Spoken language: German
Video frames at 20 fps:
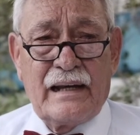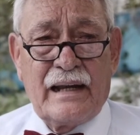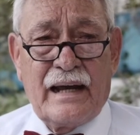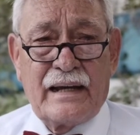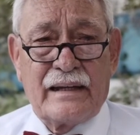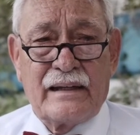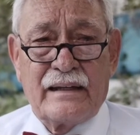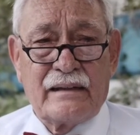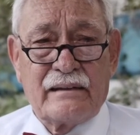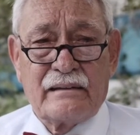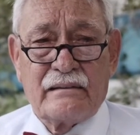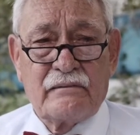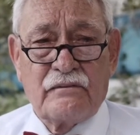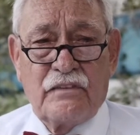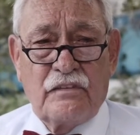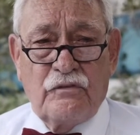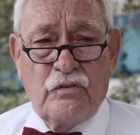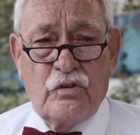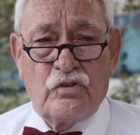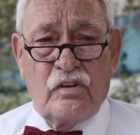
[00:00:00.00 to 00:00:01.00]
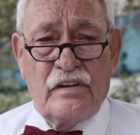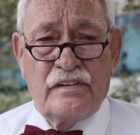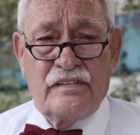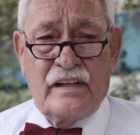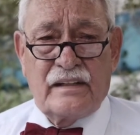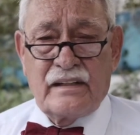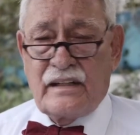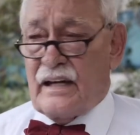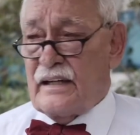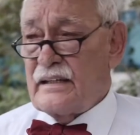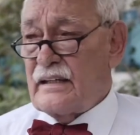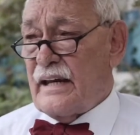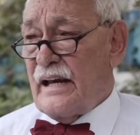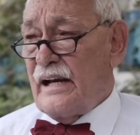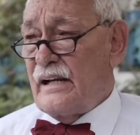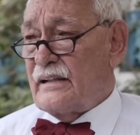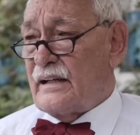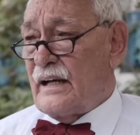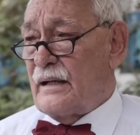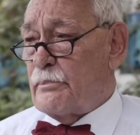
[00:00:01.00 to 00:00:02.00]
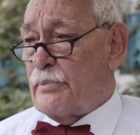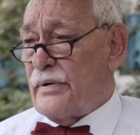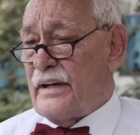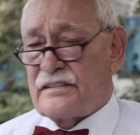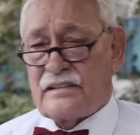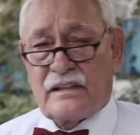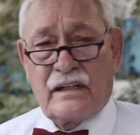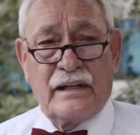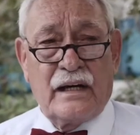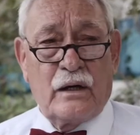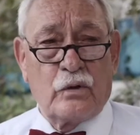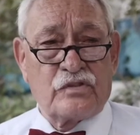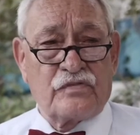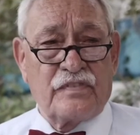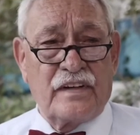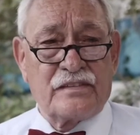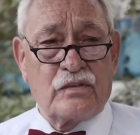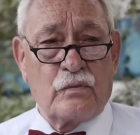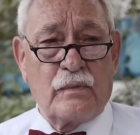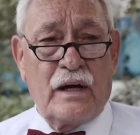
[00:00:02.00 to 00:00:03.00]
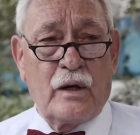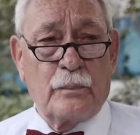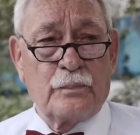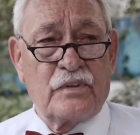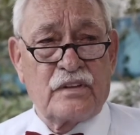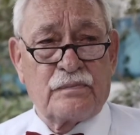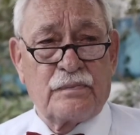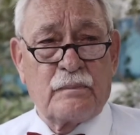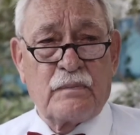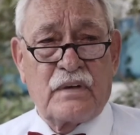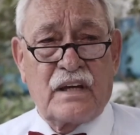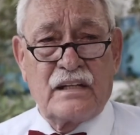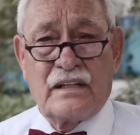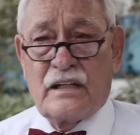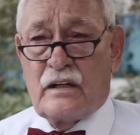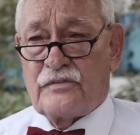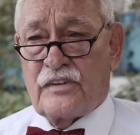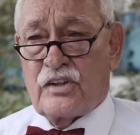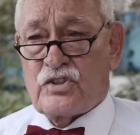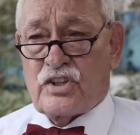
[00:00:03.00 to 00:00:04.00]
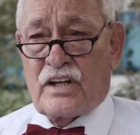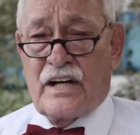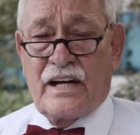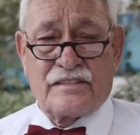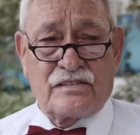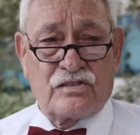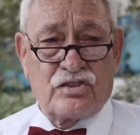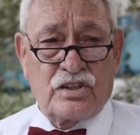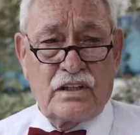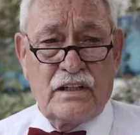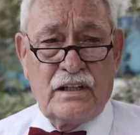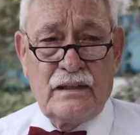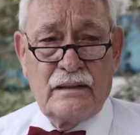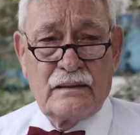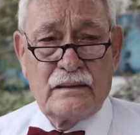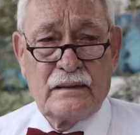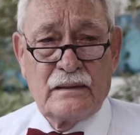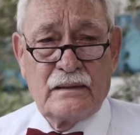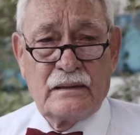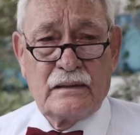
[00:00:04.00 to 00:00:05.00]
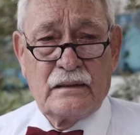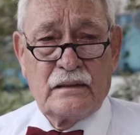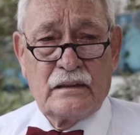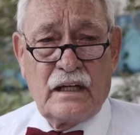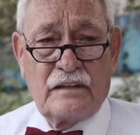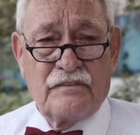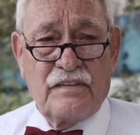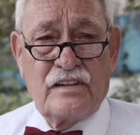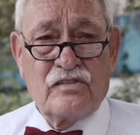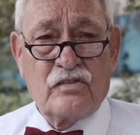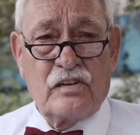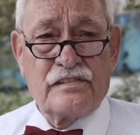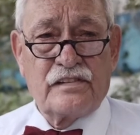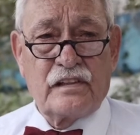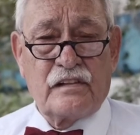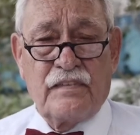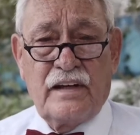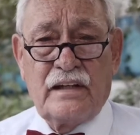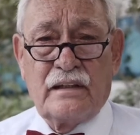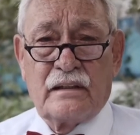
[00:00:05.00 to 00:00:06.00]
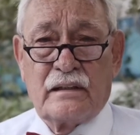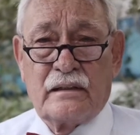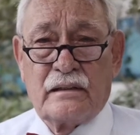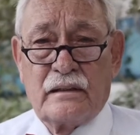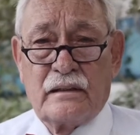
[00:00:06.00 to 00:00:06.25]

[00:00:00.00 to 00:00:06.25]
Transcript: alleine. sie hatte kein Geld, kein Pass, keine Ausweise, überhaupt nicht mit dem Kind auf der Straße stehen. An wen soll sie sich wenden?